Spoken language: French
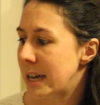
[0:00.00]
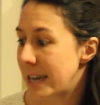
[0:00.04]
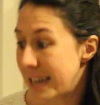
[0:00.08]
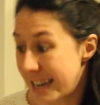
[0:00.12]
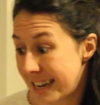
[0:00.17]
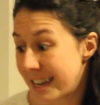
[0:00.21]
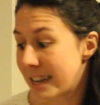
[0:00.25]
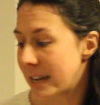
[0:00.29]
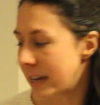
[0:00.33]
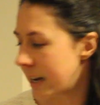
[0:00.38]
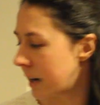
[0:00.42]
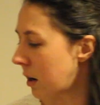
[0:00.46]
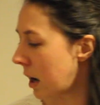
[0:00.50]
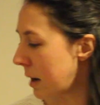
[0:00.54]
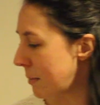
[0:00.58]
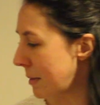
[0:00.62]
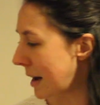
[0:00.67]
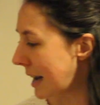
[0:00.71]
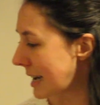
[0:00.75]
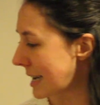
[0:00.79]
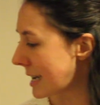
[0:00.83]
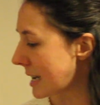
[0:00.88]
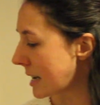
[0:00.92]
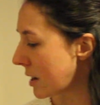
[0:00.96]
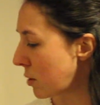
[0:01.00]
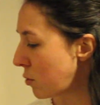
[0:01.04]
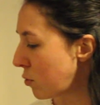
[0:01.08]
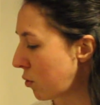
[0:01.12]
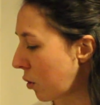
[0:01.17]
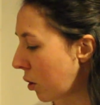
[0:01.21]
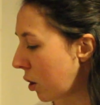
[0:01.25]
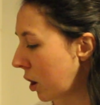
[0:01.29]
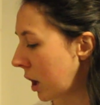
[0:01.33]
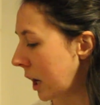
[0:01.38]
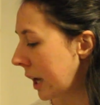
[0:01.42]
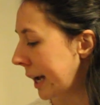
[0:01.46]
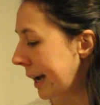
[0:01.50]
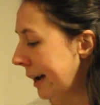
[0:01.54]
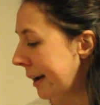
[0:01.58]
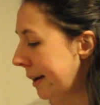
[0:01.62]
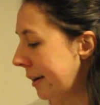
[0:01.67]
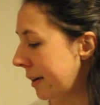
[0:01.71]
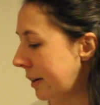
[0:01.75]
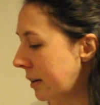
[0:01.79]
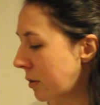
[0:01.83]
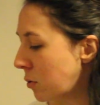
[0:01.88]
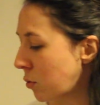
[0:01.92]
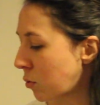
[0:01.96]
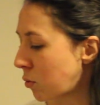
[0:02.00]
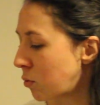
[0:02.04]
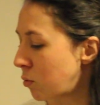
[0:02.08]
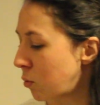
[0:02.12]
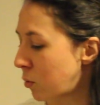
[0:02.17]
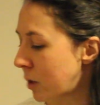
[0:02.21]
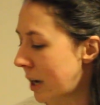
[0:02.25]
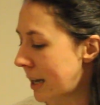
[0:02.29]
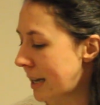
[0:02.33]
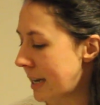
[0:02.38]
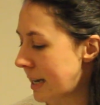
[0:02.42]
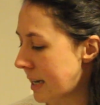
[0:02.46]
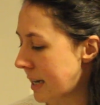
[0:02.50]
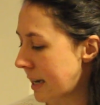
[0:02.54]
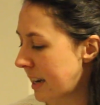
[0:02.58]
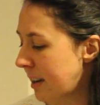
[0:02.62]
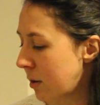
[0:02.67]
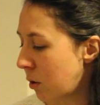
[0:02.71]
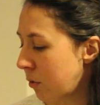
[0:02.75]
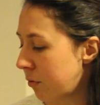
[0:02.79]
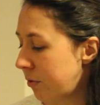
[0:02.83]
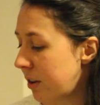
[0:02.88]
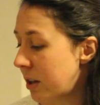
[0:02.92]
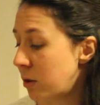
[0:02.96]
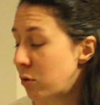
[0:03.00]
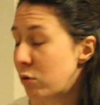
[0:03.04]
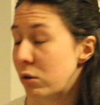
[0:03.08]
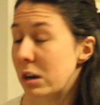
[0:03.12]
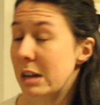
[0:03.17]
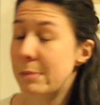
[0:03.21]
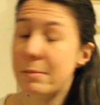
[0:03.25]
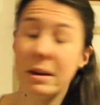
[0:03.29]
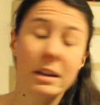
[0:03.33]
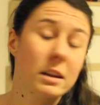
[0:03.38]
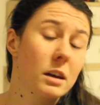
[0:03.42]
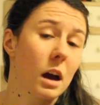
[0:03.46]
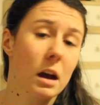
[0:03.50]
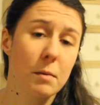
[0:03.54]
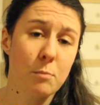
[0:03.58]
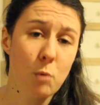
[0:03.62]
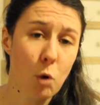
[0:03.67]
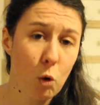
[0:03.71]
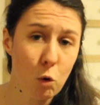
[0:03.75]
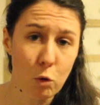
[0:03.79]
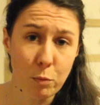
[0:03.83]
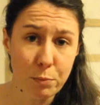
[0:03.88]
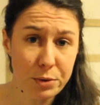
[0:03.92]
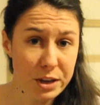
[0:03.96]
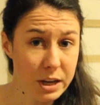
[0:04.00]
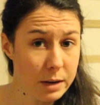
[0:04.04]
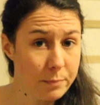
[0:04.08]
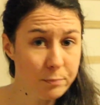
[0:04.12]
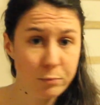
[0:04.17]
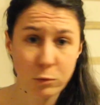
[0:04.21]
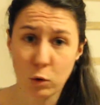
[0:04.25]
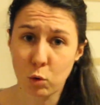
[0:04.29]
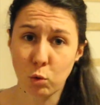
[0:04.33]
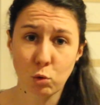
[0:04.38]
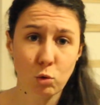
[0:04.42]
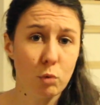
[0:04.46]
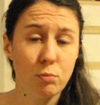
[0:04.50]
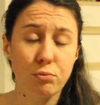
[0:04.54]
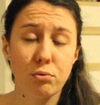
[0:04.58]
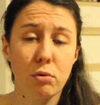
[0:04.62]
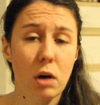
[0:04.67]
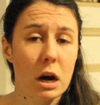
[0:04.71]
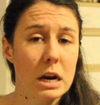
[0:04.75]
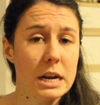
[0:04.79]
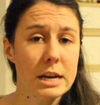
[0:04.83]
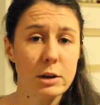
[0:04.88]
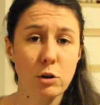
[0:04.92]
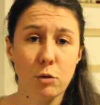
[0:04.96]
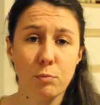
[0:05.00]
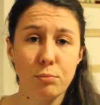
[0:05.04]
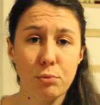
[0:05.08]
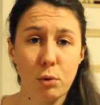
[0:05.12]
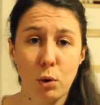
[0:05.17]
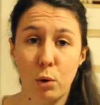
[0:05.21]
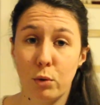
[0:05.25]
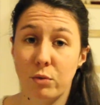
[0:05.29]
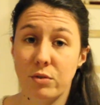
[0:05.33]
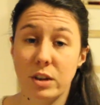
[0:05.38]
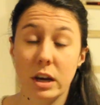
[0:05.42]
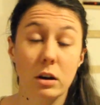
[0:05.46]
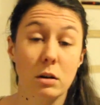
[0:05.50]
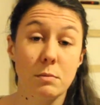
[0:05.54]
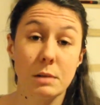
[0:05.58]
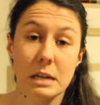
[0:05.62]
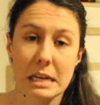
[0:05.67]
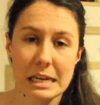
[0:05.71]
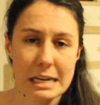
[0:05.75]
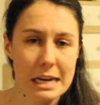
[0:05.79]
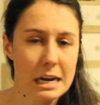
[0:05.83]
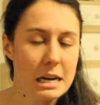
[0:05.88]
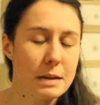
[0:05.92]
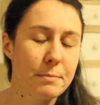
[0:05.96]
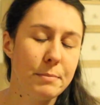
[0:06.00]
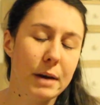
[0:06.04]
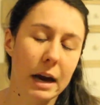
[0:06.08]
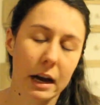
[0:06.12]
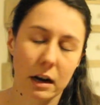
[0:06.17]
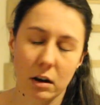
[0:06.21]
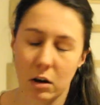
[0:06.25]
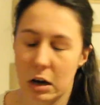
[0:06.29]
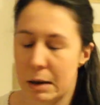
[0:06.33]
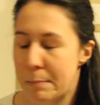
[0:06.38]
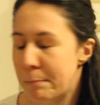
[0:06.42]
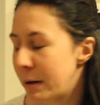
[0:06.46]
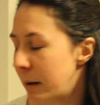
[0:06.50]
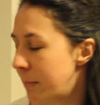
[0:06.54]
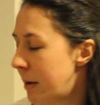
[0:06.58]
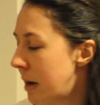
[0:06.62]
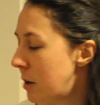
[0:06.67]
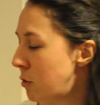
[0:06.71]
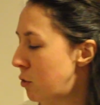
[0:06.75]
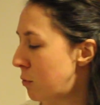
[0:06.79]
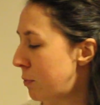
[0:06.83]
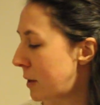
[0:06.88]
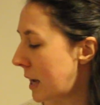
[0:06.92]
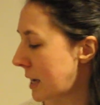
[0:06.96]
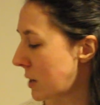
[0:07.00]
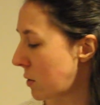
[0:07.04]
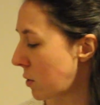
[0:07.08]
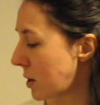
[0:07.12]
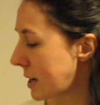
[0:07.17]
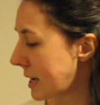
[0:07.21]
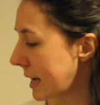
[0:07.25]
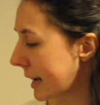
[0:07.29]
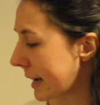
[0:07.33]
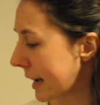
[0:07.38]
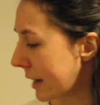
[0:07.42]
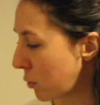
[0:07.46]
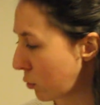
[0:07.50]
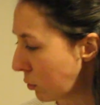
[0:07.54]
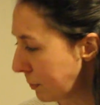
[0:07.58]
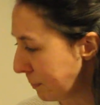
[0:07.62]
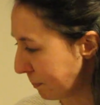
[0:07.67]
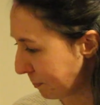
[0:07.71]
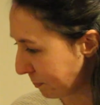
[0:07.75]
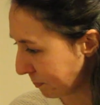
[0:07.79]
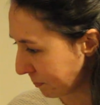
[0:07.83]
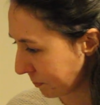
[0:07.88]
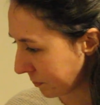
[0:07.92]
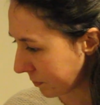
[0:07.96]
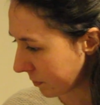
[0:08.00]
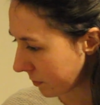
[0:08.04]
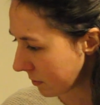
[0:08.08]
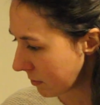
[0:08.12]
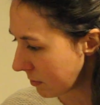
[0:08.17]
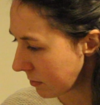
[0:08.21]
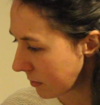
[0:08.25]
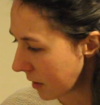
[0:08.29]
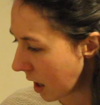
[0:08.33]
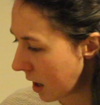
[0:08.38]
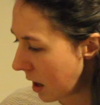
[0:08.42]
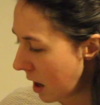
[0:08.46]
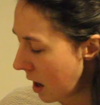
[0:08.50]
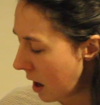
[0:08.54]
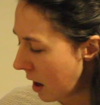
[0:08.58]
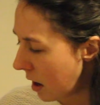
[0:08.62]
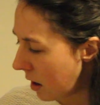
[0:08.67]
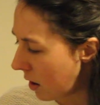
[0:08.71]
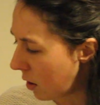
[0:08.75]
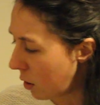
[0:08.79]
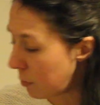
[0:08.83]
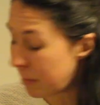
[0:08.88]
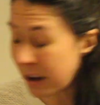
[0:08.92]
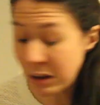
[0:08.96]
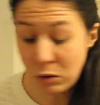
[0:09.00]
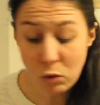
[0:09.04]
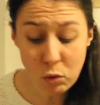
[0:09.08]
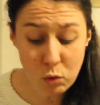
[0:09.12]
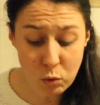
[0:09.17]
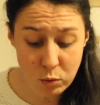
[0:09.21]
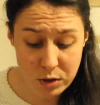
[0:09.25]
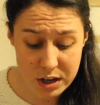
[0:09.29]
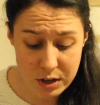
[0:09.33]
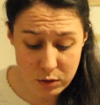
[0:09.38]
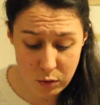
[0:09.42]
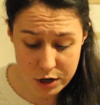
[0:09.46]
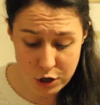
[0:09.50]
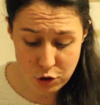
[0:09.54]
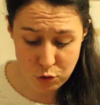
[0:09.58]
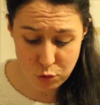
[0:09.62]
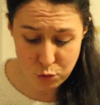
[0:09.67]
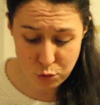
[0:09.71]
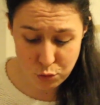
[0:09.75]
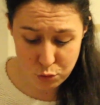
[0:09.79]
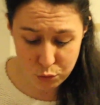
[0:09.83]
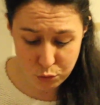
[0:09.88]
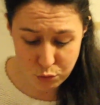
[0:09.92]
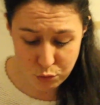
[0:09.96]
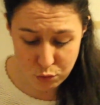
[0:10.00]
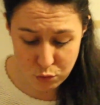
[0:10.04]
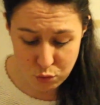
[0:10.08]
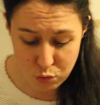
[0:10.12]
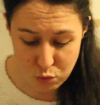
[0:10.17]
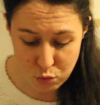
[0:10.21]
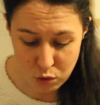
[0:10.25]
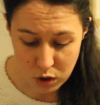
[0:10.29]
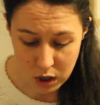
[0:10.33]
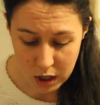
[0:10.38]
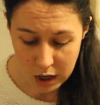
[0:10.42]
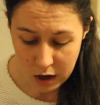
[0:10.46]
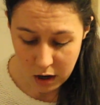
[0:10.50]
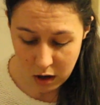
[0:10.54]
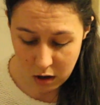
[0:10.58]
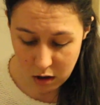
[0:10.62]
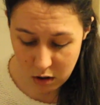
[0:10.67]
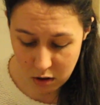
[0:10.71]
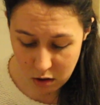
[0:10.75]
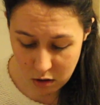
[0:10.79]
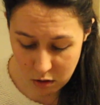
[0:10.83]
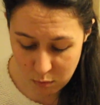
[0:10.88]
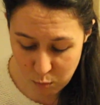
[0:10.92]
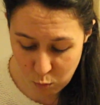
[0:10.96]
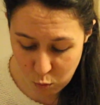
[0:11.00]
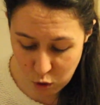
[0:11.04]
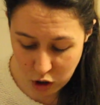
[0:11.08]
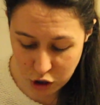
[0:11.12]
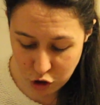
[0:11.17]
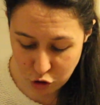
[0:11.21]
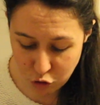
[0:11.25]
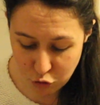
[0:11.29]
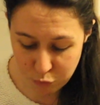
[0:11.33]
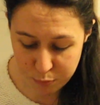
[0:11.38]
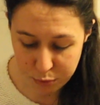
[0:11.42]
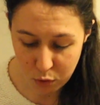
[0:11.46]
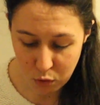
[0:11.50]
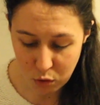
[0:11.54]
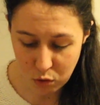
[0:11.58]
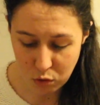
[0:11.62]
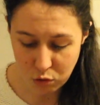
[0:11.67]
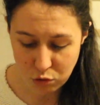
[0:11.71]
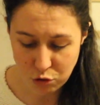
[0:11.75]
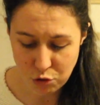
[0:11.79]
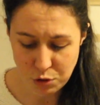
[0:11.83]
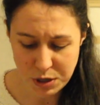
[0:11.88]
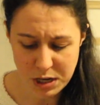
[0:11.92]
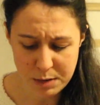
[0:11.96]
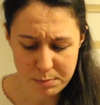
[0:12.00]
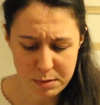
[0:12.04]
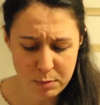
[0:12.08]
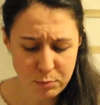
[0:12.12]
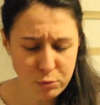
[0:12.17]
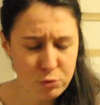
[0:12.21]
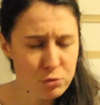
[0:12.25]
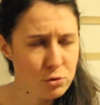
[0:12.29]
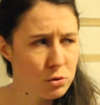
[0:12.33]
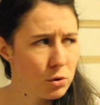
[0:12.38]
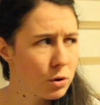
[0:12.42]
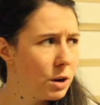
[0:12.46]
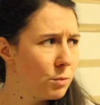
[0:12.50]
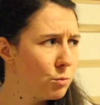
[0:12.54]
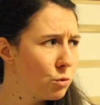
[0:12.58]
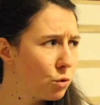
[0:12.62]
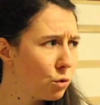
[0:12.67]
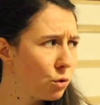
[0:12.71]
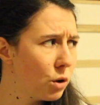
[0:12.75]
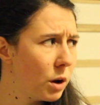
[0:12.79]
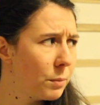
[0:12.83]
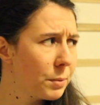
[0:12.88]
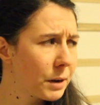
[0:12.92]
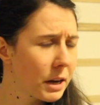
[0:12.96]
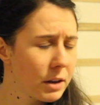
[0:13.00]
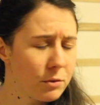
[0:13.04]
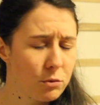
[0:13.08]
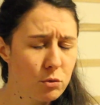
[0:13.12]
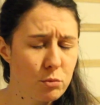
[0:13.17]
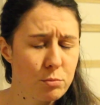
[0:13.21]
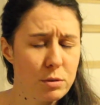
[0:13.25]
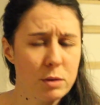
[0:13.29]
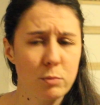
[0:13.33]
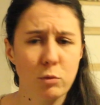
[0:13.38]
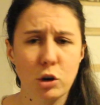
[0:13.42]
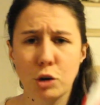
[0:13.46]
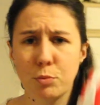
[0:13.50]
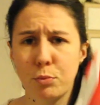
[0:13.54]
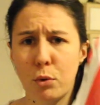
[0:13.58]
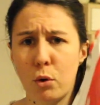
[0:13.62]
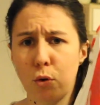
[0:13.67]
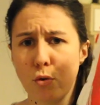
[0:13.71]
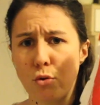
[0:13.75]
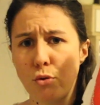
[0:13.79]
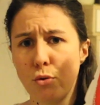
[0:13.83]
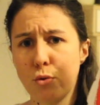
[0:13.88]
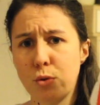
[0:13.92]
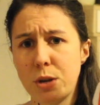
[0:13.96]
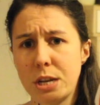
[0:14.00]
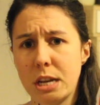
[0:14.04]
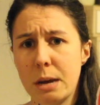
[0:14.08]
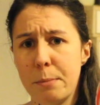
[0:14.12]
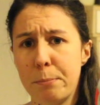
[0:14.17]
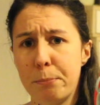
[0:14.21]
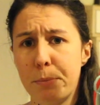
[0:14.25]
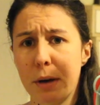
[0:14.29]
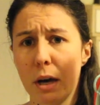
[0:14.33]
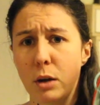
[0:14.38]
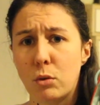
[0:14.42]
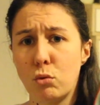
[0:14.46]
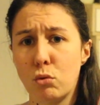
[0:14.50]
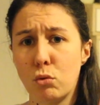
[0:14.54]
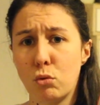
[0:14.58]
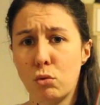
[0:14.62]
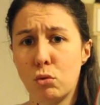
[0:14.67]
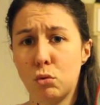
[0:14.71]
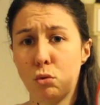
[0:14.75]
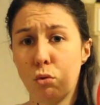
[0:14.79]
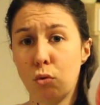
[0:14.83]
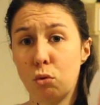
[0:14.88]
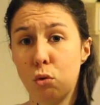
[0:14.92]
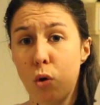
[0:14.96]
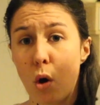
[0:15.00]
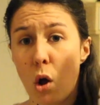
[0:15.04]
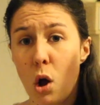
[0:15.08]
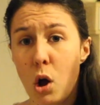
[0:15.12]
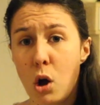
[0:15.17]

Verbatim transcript: et qui est quand même assez lourd. Euh, donc nous, on a décidé en fait de les mettre carrément au pied, autant pour aller que pour revenir, comme ça, ça libère quand même pas mal de place dans le sac à dos. Euh, bah, tant qu'on est dans les chaussures du coup, euh, moi je prends, je sais même plus ce que l'amoureux a prévu, mais moi je prends une deuxième paire de,